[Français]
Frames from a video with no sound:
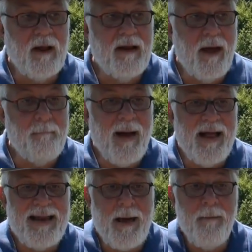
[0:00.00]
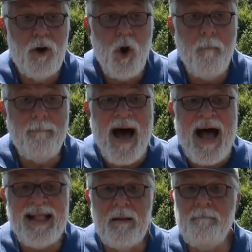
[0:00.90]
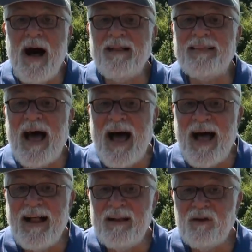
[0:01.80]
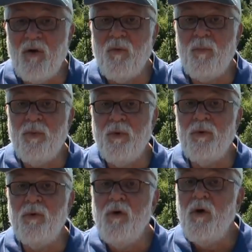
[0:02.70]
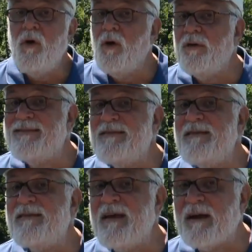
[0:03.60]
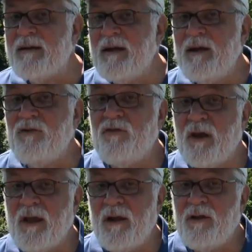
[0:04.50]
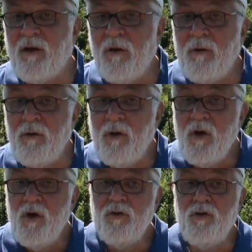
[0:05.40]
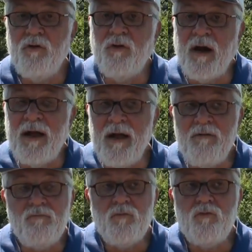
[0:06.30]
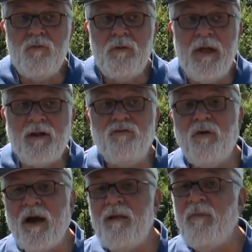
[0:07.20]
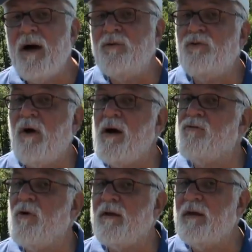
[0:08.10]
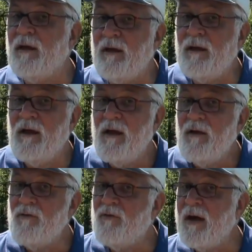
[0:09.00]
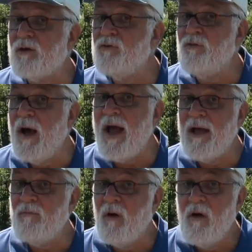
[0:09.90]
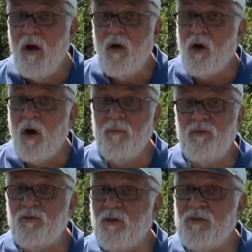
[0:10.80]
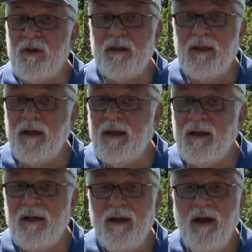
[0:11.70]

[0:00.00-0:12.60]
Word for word: le mal mental qu'on peut discerner chez quelqu'un devrait naturellement nous renvoyer vers nous-mêmes comme société,